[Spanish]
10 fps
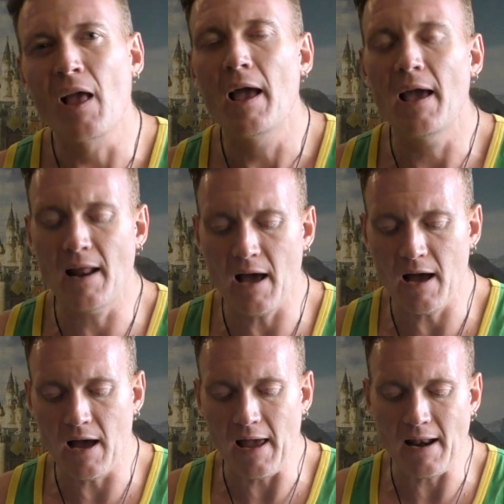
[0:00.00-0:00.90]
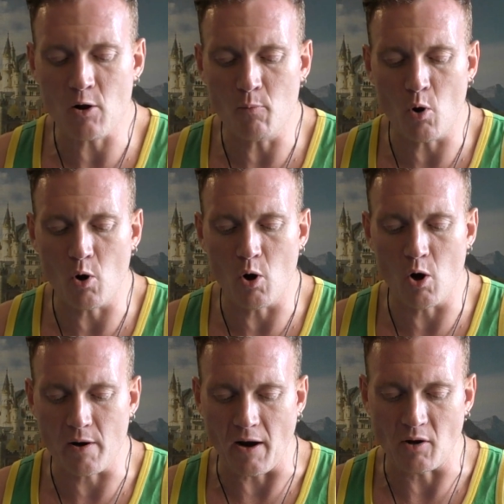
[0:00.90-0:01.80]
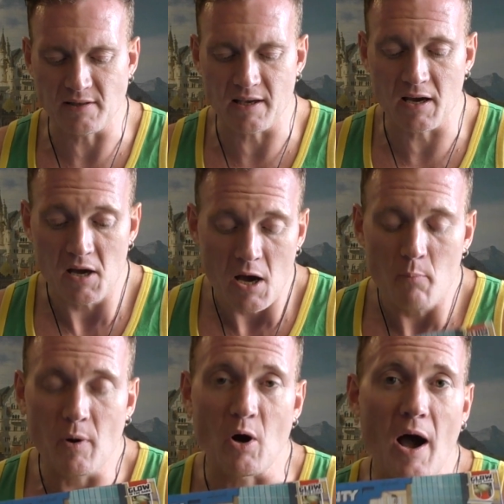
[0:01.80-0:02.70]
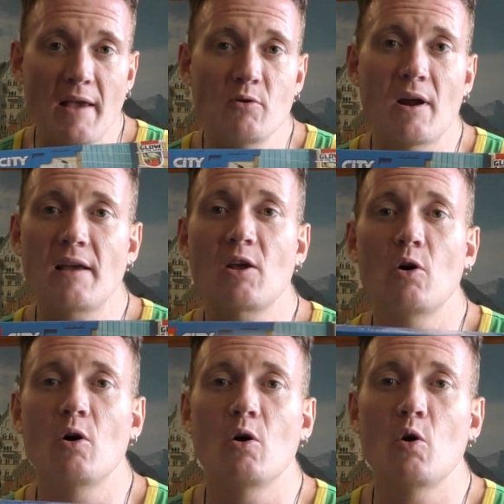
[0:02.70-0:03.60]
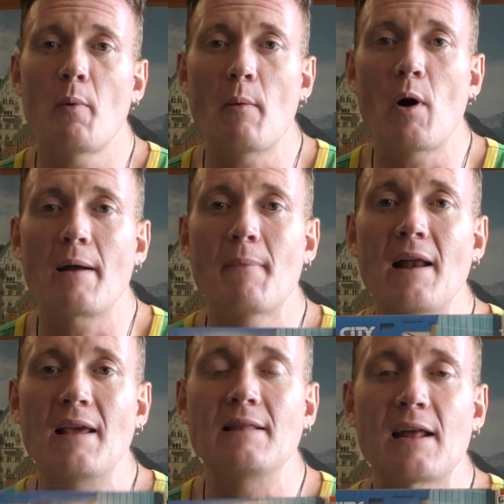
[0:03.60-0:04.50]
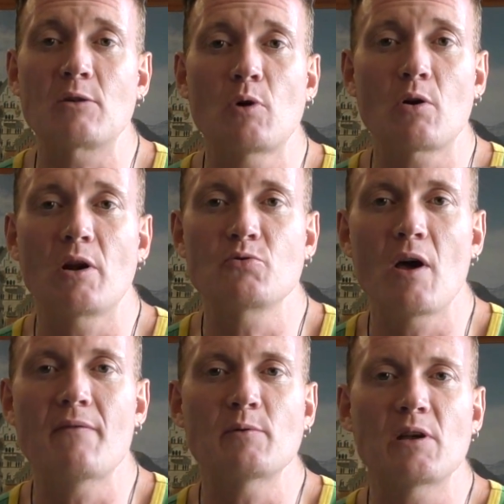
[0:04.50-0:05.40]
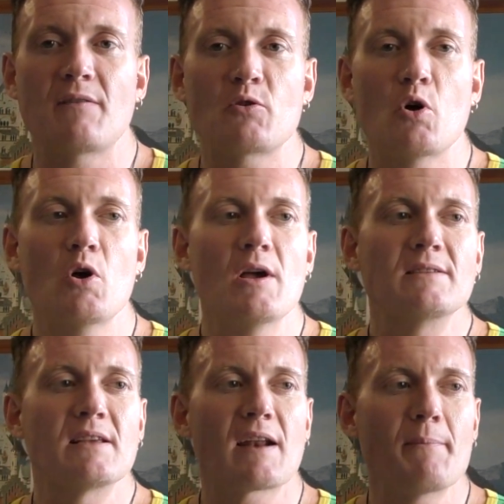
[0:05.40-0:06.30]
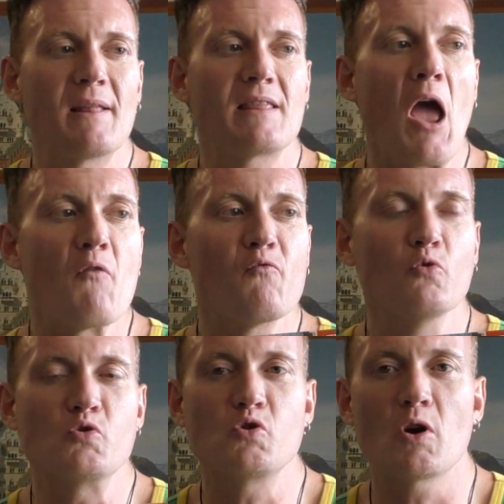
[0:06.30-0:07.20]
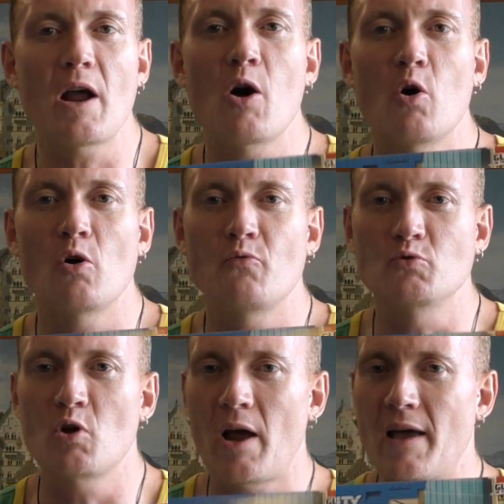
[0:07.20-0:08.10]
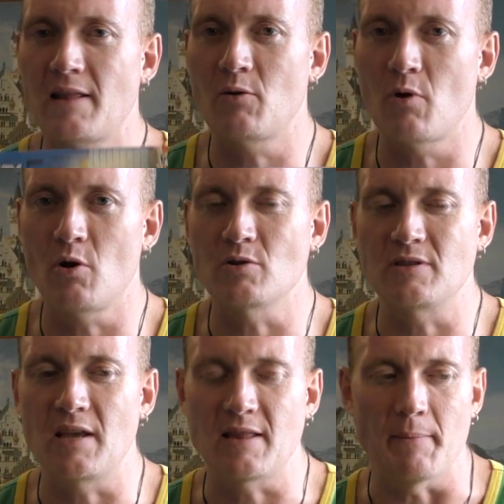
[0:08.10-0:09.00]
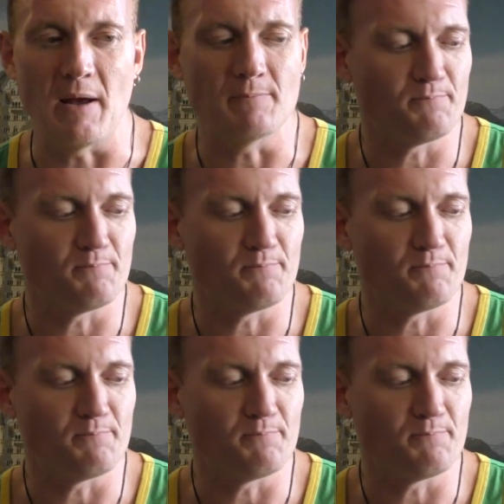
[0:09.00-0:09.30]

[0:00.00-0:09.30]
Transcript: era, era como raro. Así que, bueno, ahí una vez que lo, lo podamos armar, interactuar con la ciudad, vamos a ir viendo si realmente funciona o no funciona este nuevo sistema.